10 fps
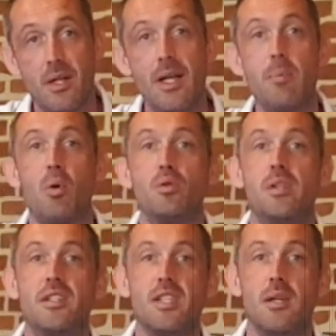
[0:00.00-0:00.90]
les produits
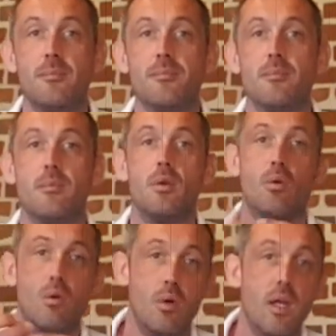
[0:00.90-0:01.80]
laitiers
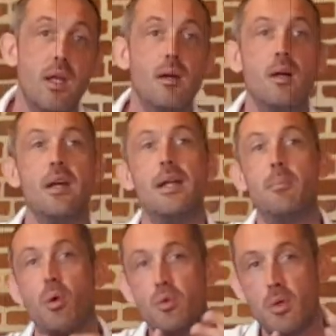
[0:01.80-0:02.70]
le lait et les
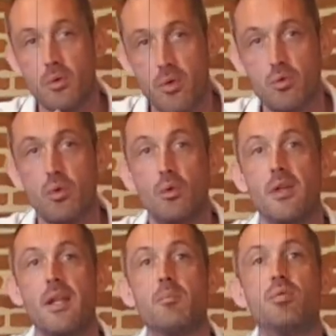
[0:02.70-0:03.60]
produits contenant du
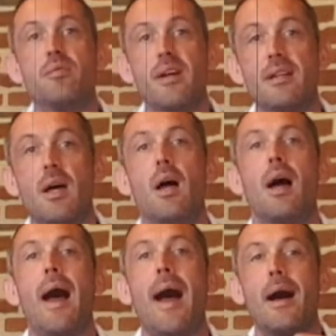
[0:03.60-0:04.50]
gluten pouvaient être
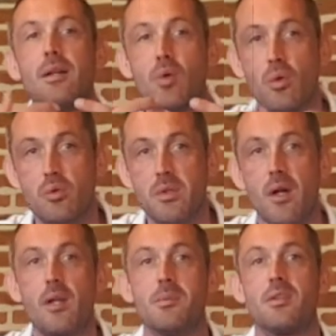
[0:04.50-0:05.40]
introduits dans
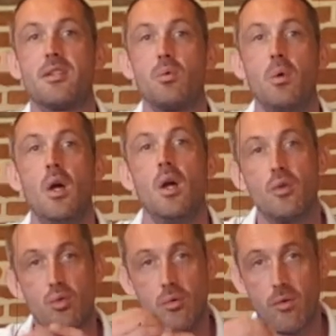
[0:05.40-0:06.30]
l'alimentation
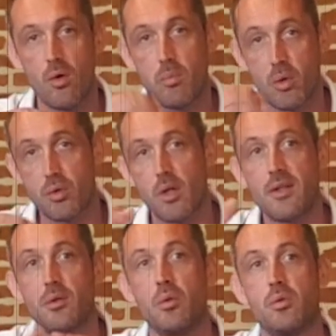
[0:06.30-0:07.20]
suivant le protocole
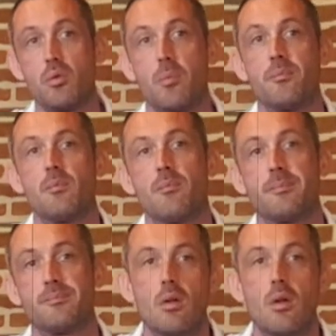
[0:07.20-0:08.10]
d'introduction.
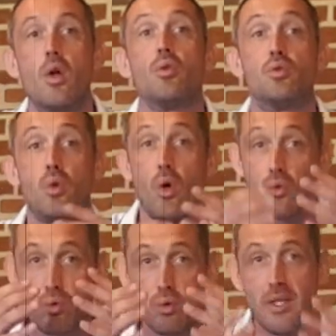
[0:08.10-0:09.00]
Durant
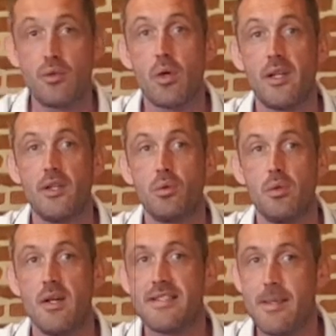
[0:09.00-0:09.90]
toute la durée de
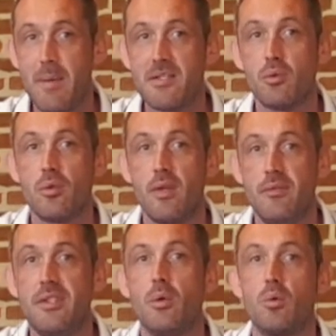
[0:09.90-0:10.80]
l'étude, ces patients devaient
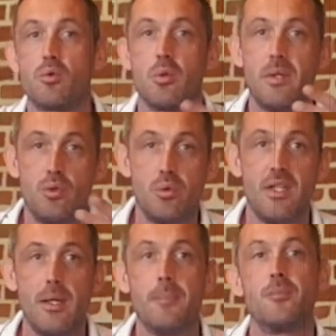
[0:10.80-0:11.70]
éviter de consommer du
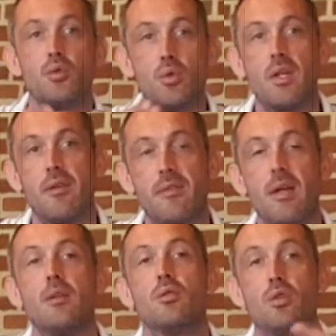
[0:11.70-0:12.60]
thé, du
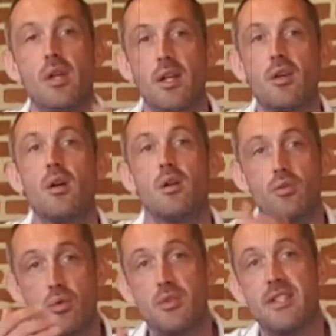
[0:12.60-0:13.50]
café, de l'alcool,
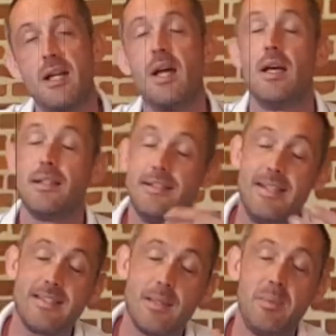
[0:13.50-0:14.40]
du sel,
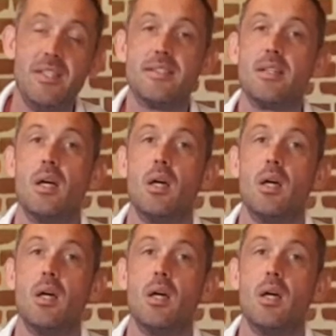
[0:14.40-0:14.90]
des épices